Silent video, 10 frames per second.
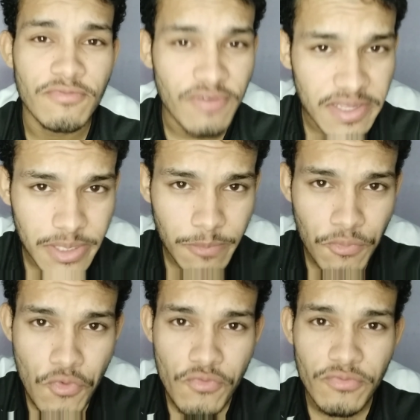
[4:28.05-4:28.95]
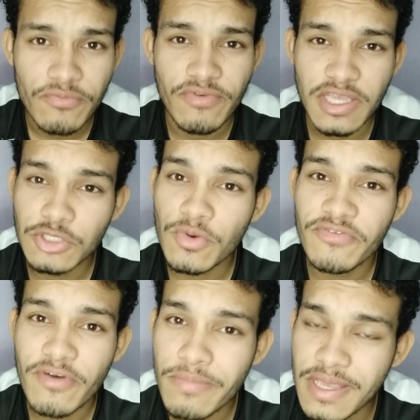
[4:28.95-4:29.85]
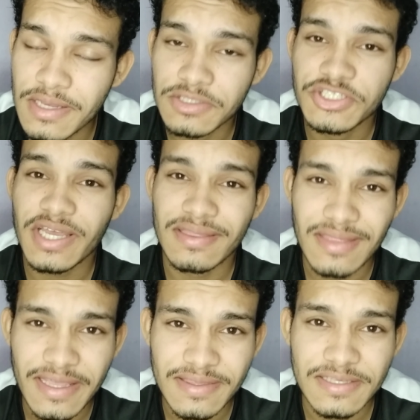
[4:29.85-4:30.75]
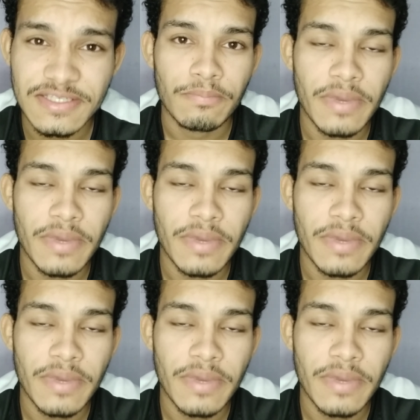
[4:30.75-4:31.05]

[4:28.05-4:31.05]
Vanderpool vem de uma família de atletas